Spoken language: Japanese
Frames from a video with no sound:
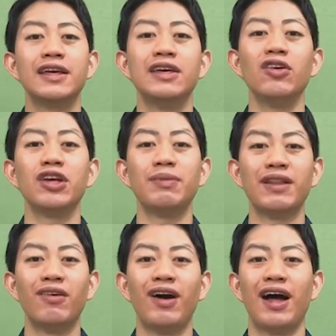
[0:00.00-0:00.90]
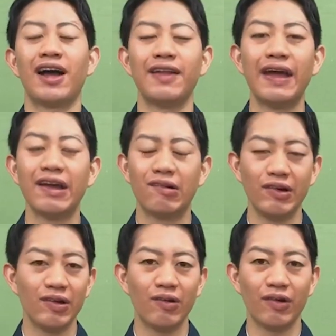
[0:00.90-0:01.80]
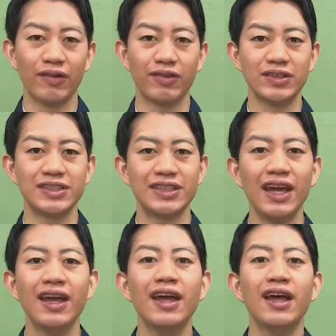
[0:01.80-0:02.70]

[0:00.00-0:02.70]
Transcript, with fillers: 清姫の儚い恋心そして